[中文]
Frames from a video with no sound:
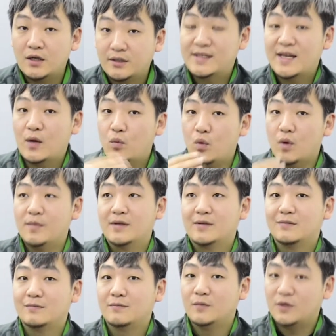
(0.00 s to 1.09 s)
在我们
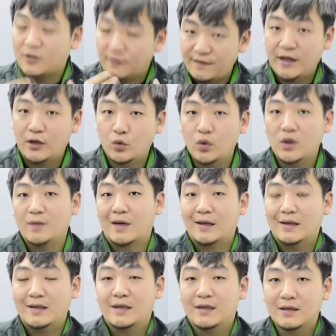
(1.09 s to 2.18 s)
的维度里面的
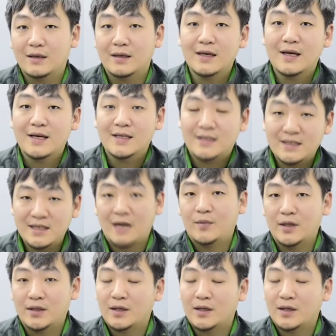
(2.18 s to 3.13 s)
一个性价比。